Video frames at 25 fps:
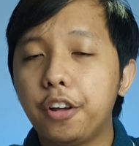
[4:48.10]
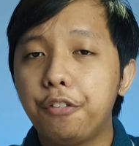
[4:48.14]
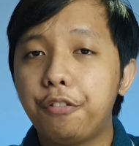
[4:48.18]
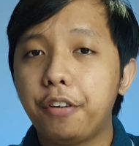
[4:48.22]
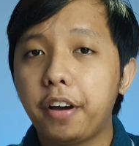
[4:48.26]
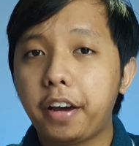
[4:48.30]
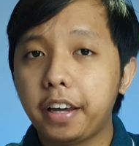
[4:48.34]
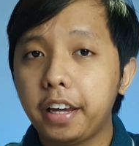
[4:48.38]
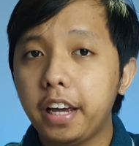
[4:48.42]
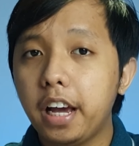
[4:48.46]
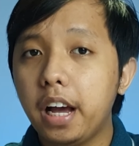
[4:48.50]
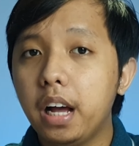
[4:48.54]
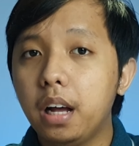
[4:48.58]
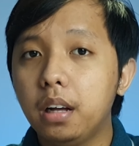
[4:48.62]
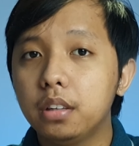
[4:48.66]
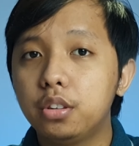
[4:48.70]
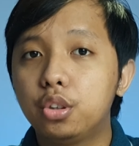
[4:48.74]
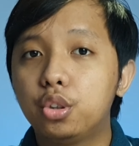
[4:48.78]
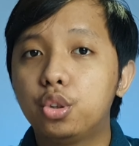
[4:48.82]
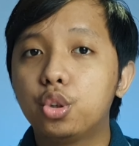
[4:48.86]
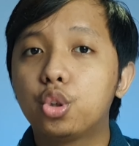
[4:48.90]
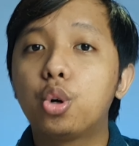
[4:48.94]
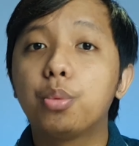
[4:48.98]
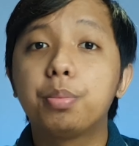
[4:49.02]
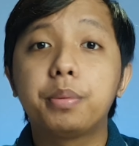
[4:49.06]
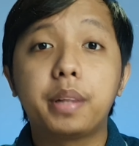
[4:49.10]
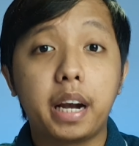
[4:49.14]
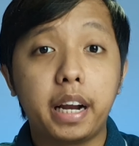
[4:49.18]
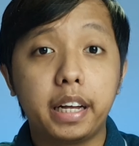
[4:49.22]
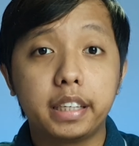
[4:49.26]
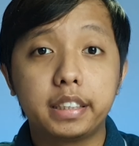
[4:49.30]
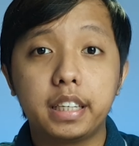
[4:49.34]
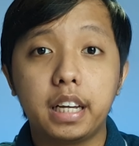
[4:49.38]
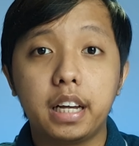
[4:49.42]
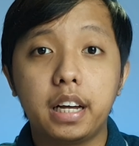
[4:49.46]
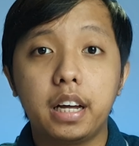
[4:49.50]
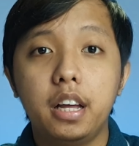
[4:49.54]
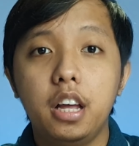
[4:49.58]
effect-nya cukup
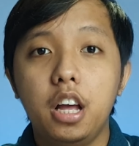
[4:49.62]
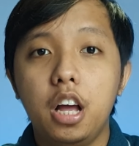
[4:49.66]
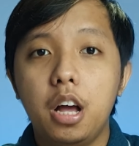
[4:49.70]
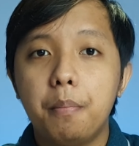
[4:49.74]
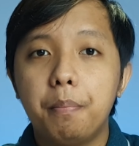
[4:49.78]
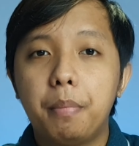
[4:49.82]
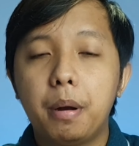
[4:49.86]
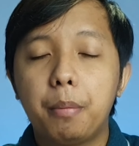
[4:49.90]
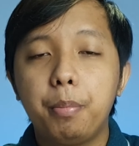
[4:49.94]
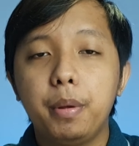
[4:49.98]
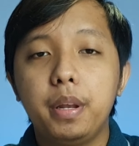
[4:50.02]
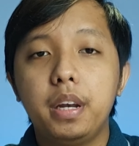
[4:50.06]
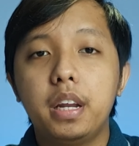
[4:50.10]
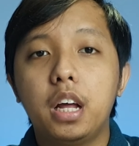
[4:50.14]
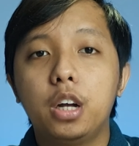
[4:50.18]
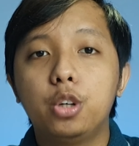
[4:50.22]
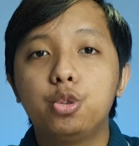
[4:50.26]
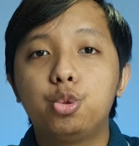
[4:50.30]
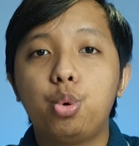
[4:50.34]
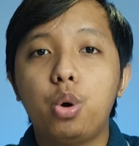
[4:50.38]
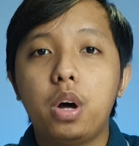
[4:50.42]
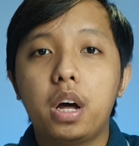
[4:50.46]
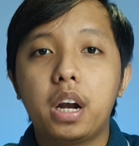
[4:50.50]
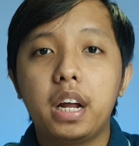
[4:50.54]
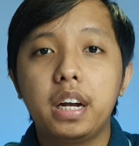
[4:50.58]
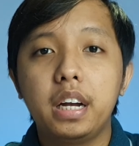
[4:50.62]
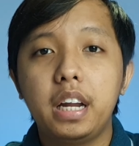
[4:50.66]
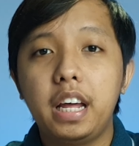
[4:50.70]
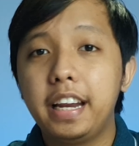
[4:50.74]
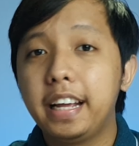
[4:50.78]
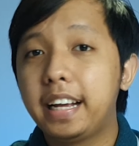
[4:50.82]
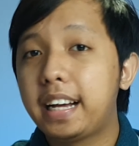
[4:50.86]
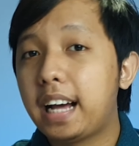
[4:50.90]
terasa. Perpindahan suara dari